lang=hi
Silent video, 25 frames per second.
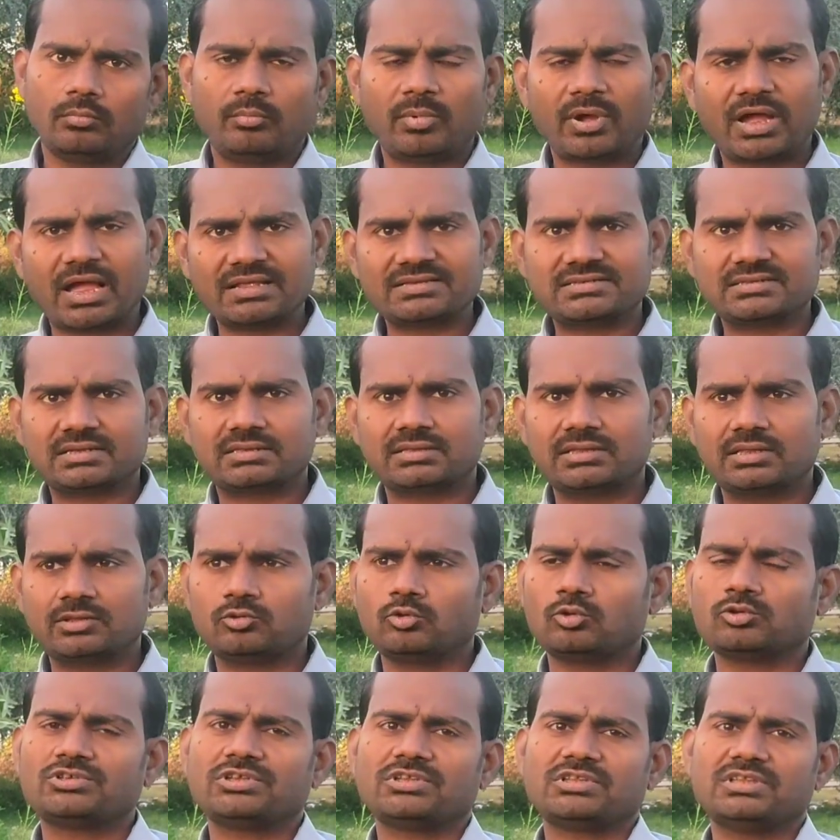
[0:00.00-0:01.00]
मंगा सकते हैं
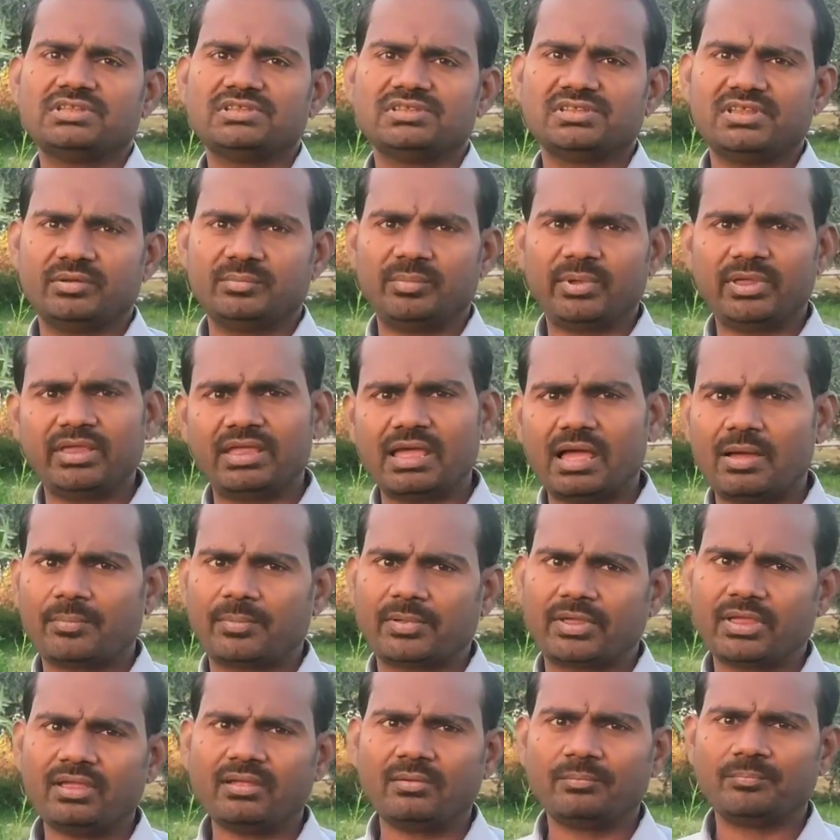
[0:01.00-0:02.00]
दो से तीन दिन में ये
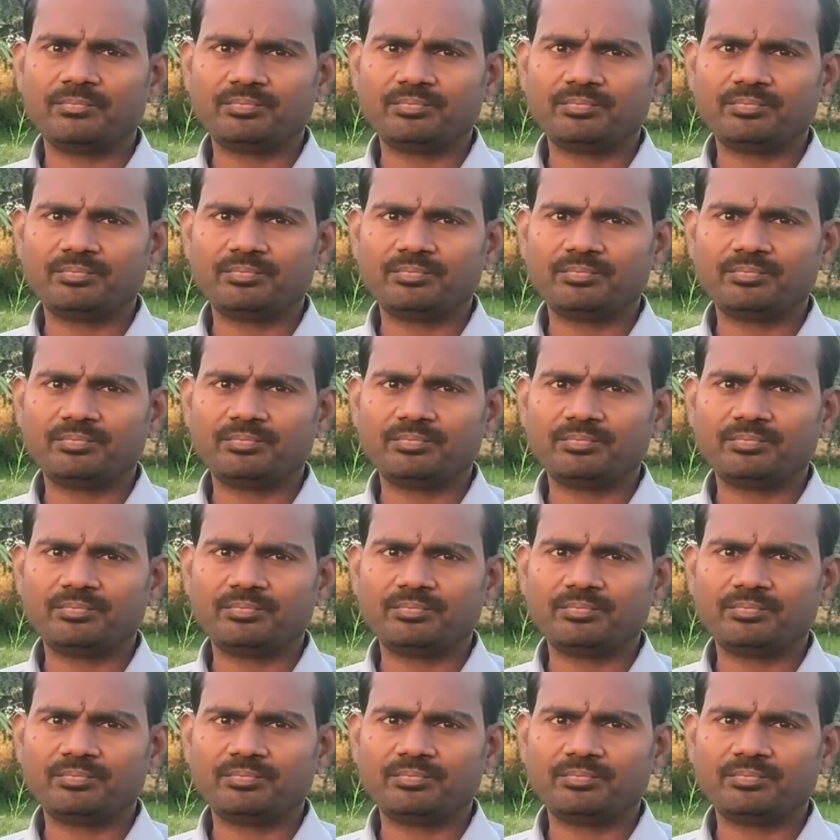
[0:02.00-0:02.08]
आपके